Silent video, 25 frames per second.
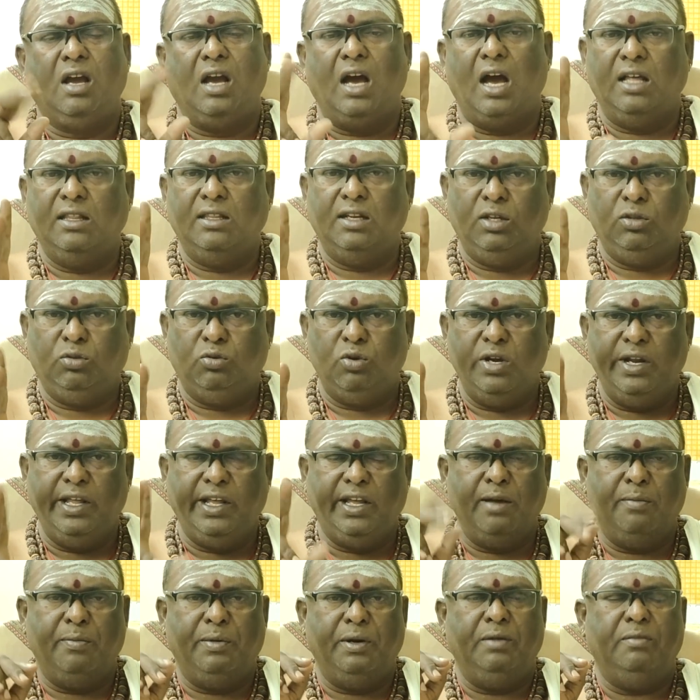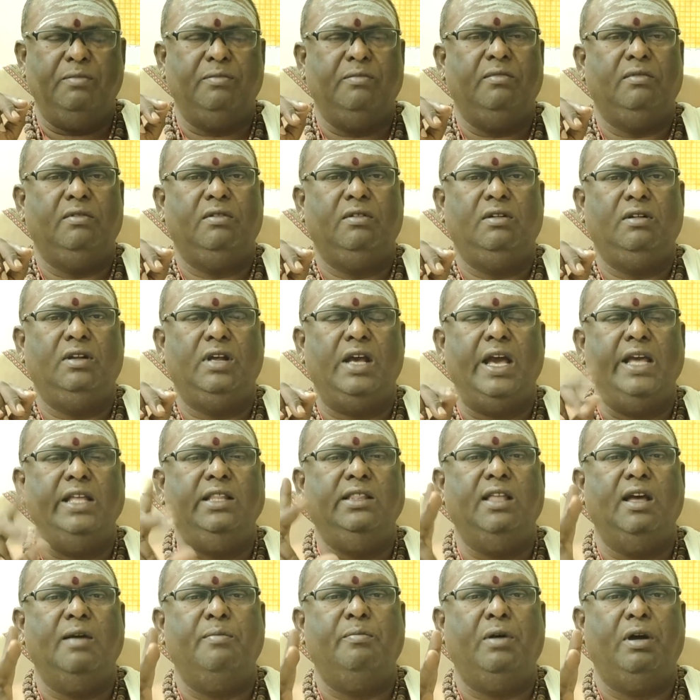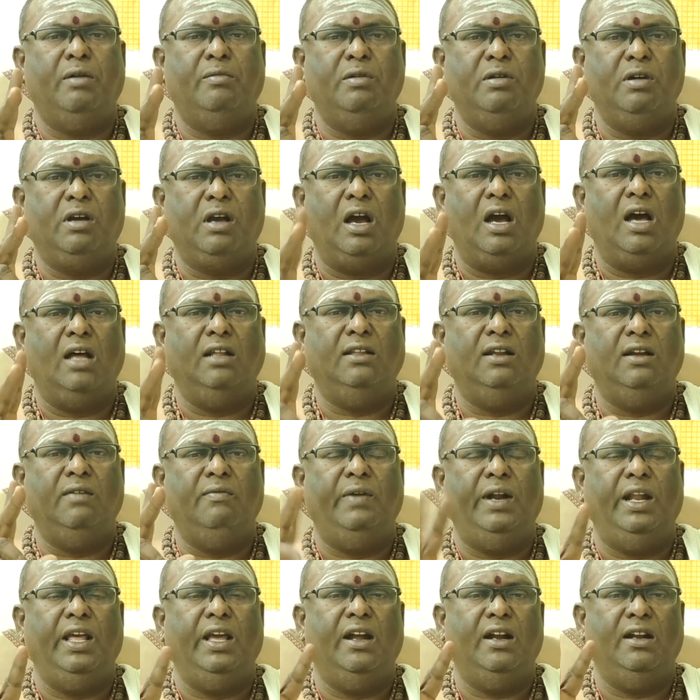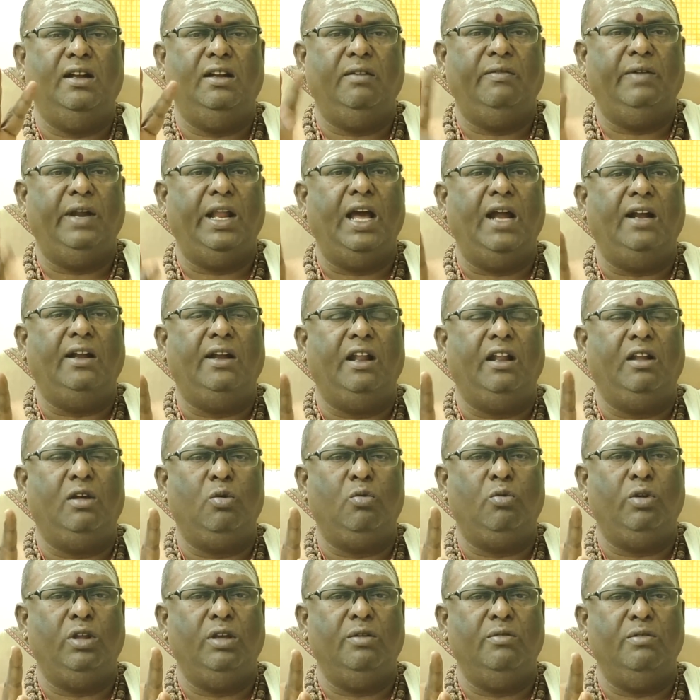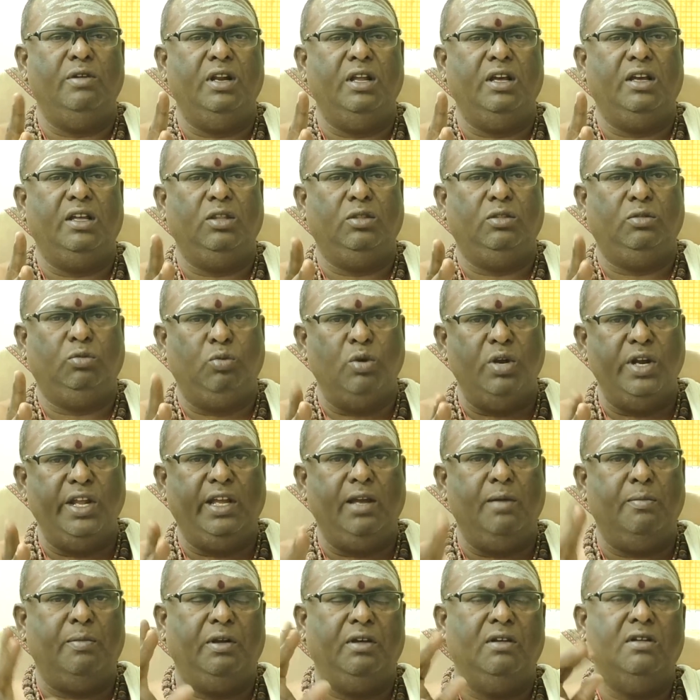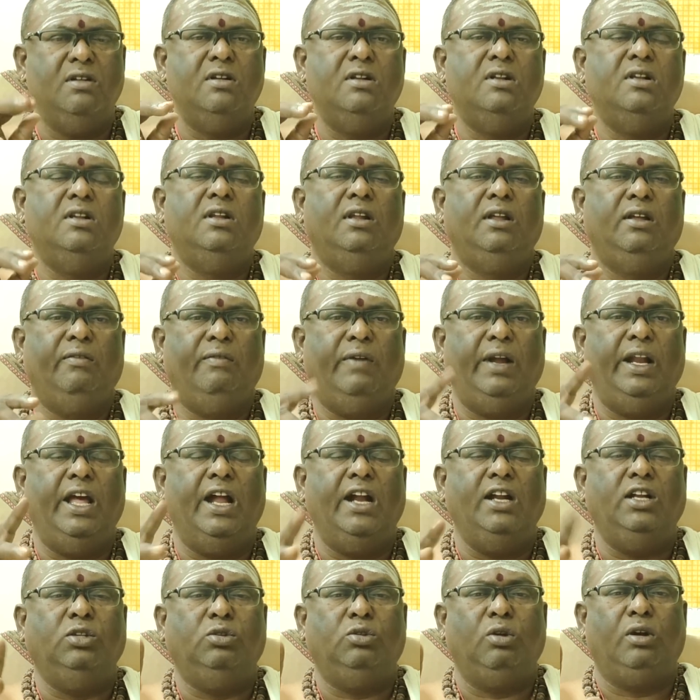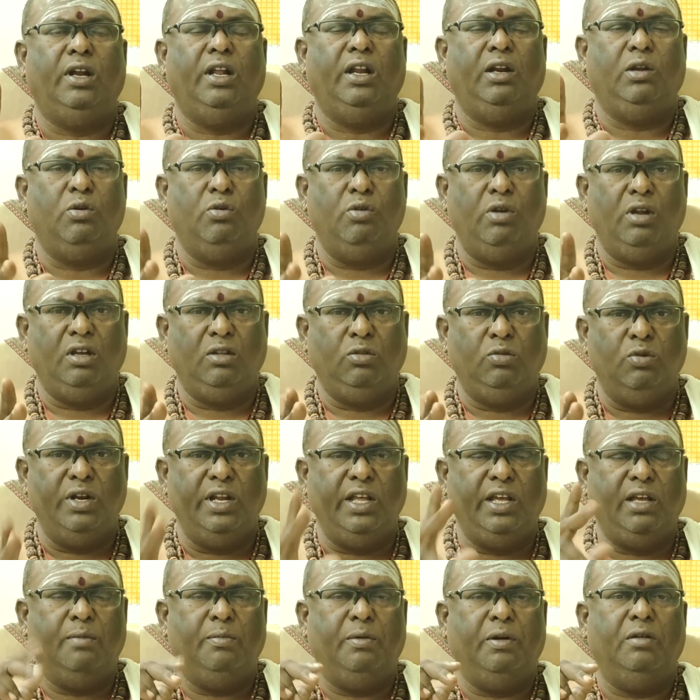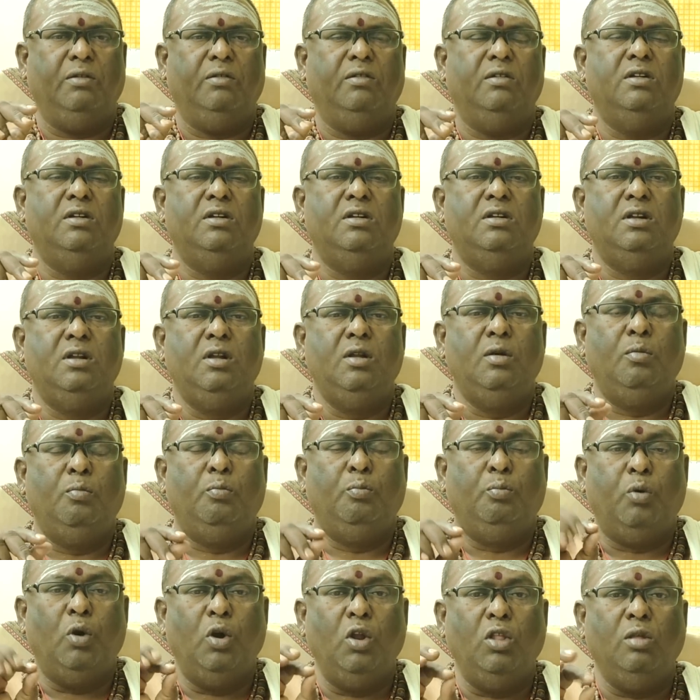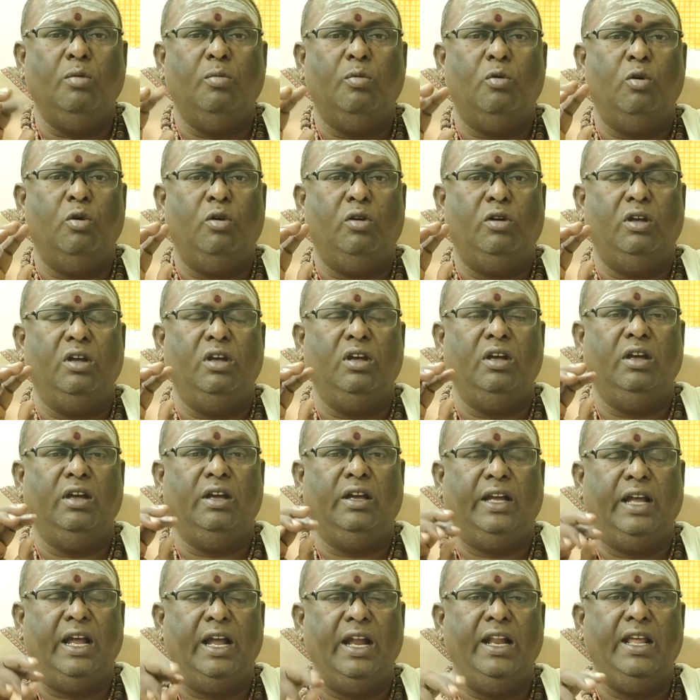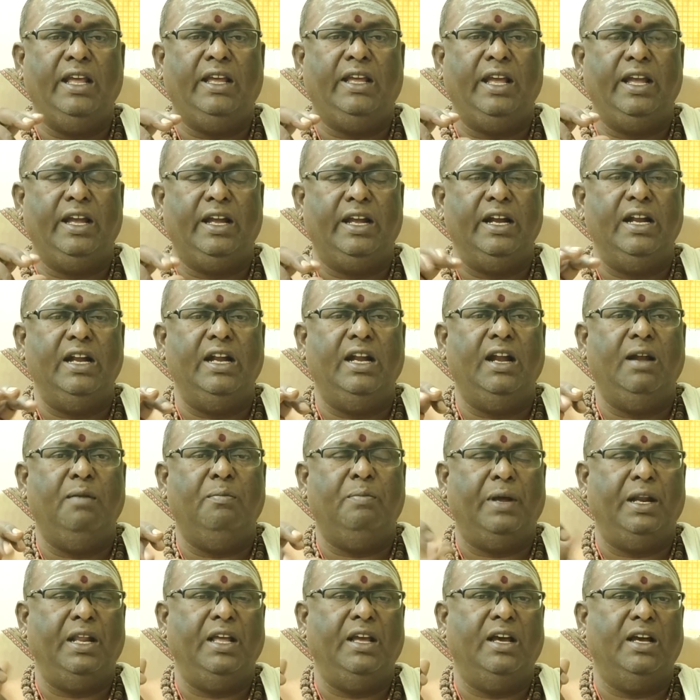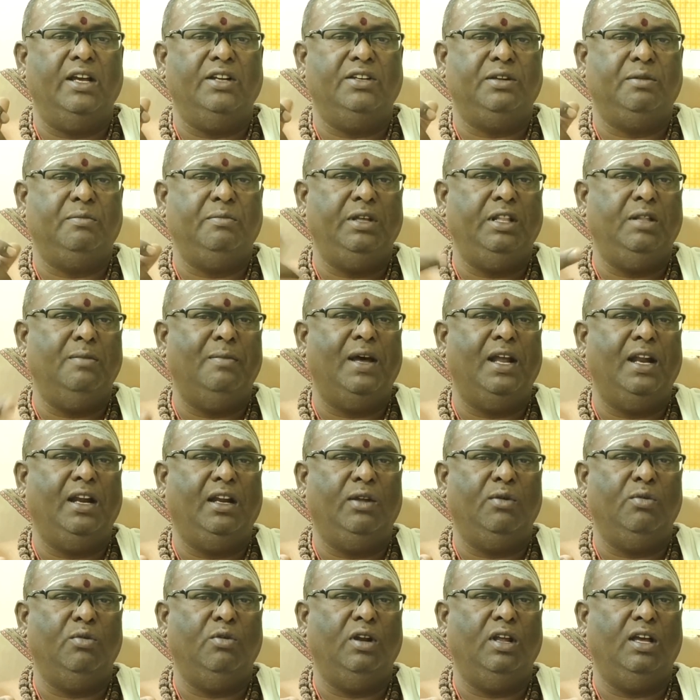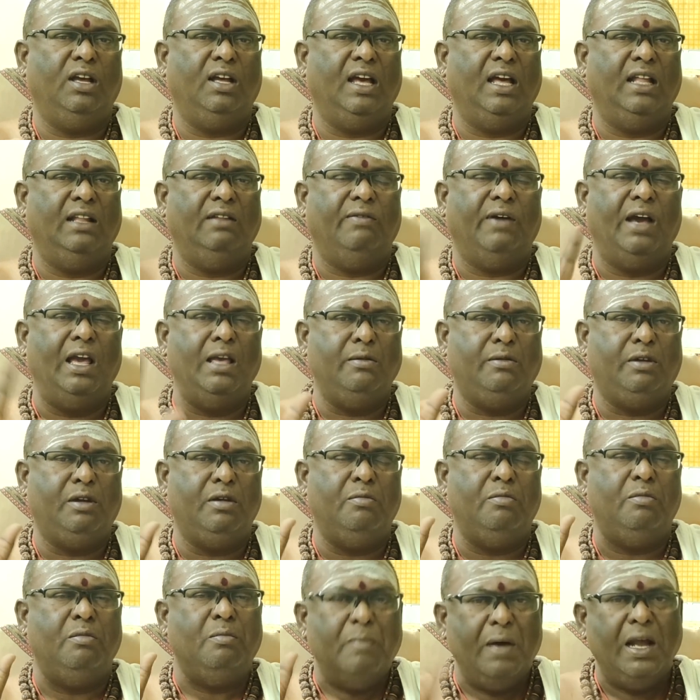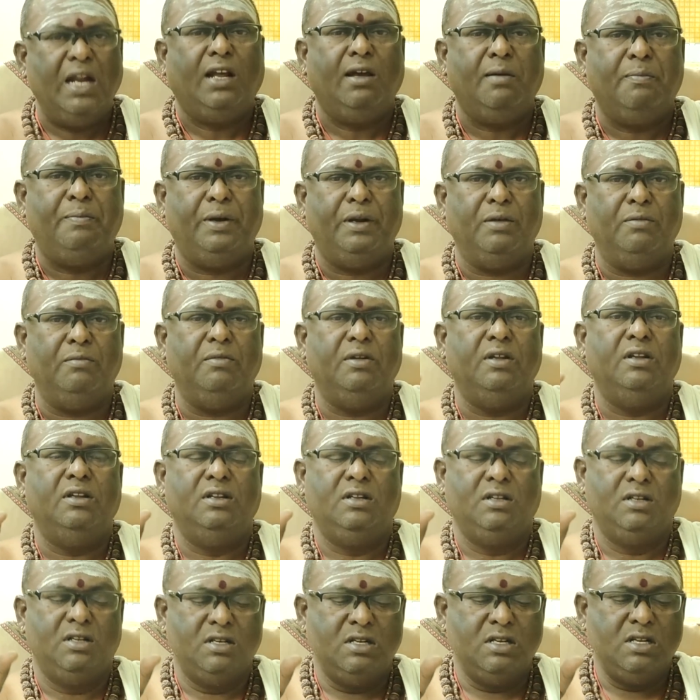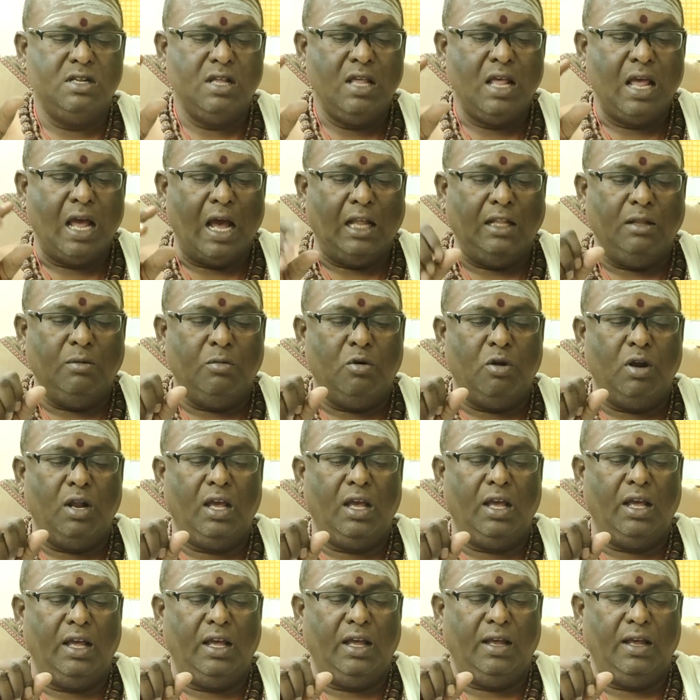காதல் துண்டிக்கப்படும் ஐந்தாம் பாவம் காதல் விளையாட்டு விளையாட்டில் இருக்கக்கூடியவங்களுக்கு துண்டிக்கப்படும் விளையாட்டுத் துறையில் இருக்கவங்களுக்கு துண்டிக்கப்படும் பொழுதுபோக்கு கேளிக்கை கிண்டல் பரிகாசம் இது மாதிரி இருக்கவங்களுக்கு அது வாய்க்கு மறுக்கப்படும் அதுபோல்